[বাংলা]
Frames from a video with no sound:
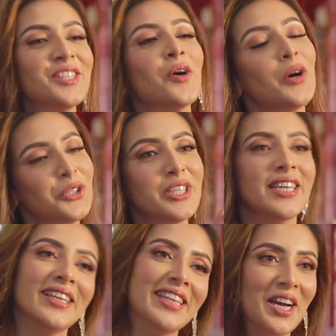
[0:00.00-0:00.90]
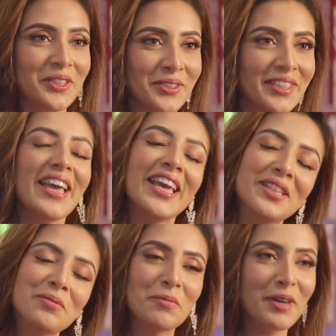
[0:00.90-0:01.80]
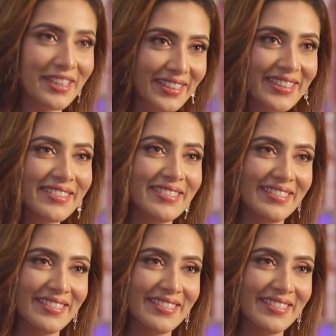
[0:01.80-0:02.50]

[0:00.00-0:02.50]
সো হইচয়ের সাথে থাকুন ঈদ মোবারক